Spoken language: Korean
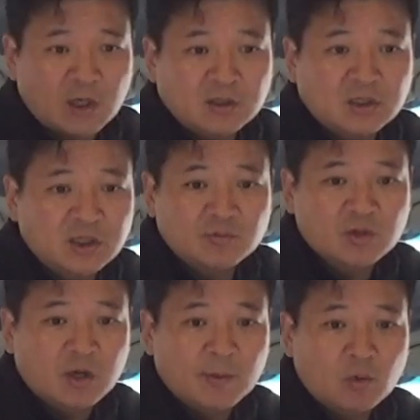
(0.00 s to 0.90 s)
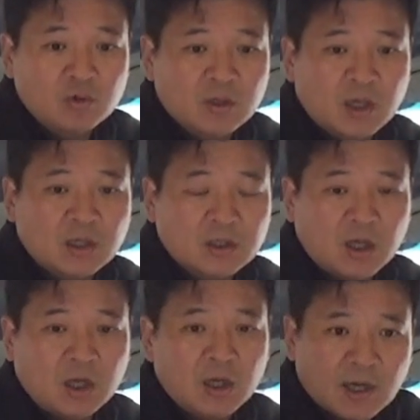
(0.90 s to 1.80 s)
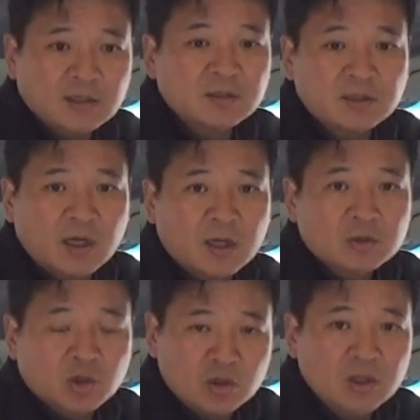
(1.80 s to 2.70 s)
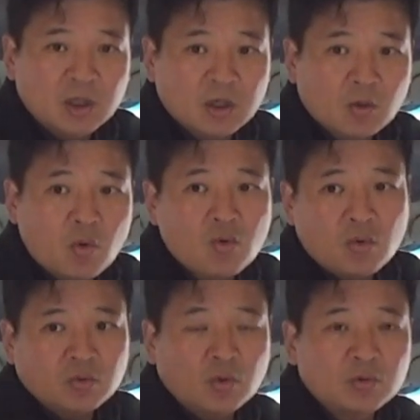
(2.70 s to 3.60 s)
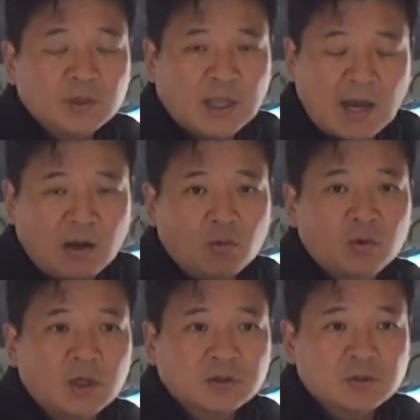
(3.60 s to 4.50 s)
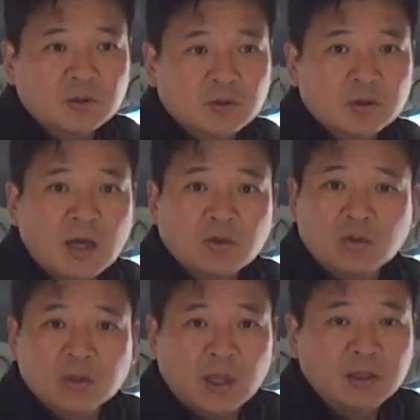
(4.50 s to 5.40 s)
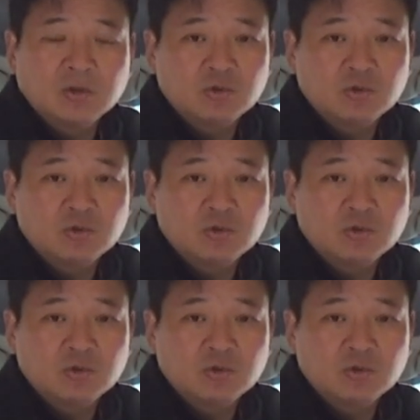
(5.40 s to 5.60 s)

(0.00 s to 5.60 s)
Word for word: 생산자 물가만 오른 게 아니라 가스나 전기 공공요금이 다 올랐어요 가격을 내릴